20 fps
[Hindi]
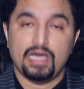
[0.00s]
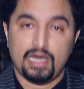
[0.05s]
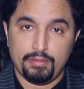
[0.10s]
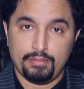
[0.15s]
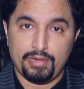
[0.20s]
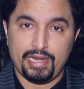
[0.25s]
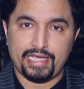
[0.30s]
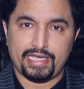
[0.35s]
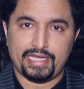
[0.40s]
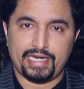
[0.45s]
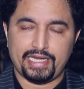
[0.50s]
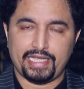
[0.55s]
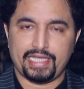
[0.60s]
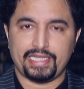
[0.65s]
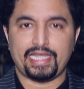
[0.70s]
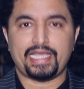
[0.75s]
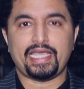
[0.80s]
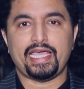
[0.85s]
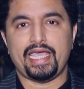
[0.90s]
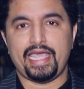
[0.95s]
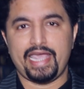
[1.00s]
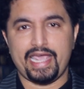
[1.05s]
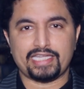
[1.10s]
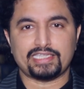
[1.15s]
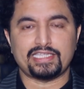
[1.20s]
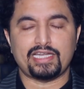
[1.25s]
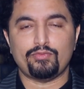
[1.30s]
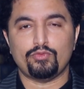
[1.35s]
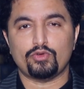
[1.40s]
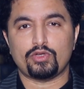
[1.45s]
हमले करेंगे देखिए
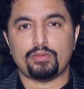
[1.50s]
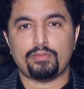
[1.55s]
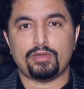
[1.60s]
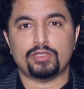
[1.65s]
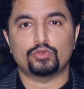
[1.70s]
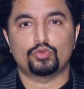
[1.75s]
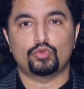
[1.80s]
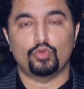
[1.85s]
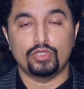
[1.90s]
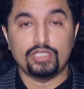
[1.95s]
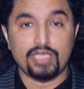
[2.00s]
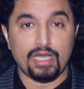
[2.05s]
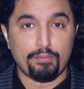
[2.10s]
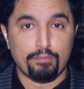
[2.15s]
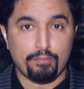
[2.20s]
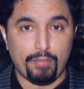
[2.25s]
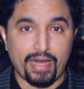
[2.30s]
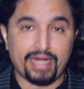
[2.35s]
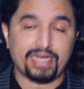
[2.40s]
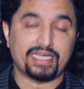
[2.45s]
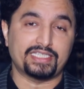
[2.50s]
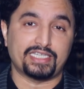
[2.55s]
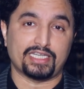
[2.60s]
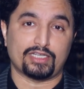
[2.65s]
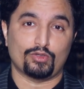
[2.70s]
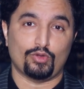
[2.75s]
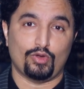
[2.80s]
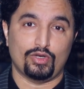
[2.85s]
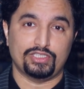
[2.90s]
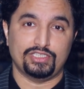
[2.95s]
एक तरफ उनके पास दुनिया भर की
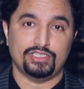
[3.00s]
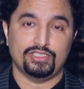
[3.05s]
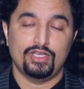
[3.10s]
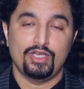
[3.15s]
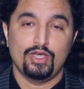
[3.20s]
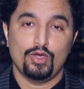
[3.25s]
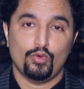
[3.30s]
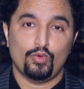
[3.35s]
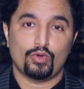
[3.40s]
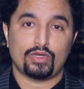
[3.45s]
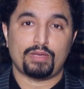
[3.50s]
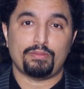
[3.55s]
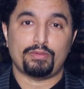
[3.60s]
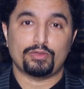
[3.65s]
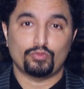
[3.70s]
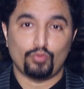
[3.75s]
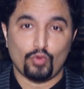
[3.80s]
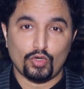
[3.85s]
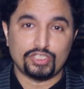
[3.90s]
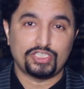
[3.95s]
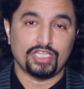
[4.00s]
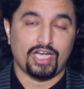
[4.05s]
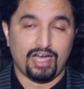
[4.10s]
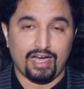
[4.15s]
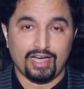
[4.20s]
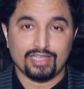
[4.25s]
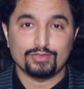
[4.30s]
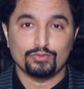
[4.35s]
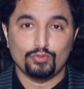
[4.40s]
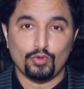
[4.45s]
टेक्नोलॉजी उनके पास वो
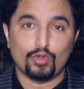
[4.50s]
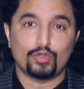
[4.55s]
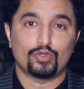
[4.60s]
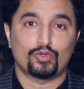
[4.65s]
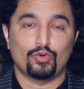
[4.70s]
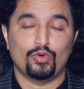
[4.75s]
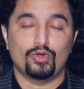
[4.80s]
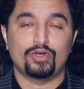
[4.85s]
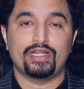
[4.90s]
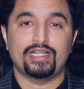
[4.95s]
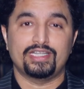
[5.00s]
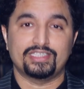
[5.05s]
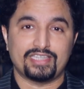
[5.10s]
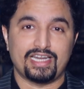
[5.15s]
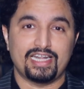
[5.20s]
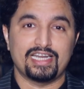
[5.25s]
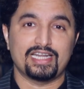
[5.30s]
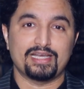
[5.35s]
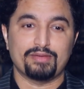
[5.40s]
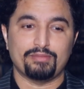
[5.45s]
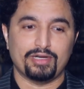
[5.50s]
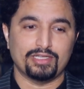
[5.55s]
जहाज़ वो ड्रोन है इसराइल के